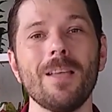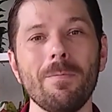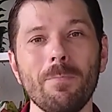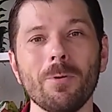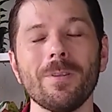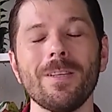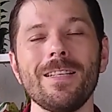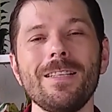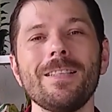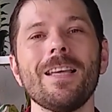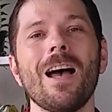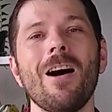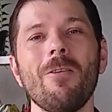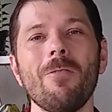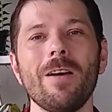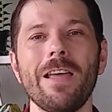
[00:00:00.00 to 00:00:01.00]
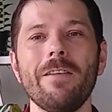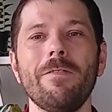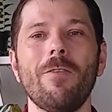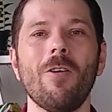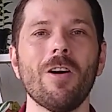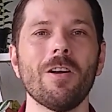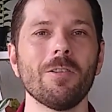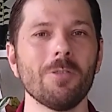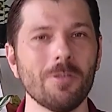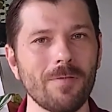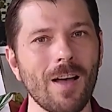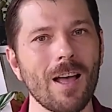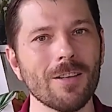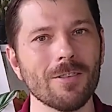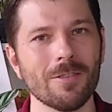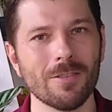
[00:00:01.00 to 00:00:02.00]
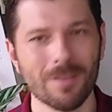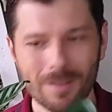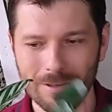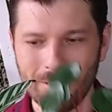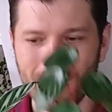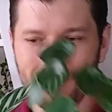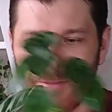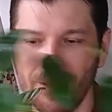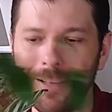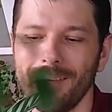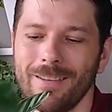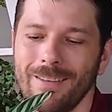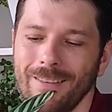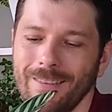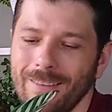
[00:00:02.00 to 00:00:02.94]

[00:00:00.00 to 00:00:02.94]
em potencial aí fora dos vasos, tá vendo?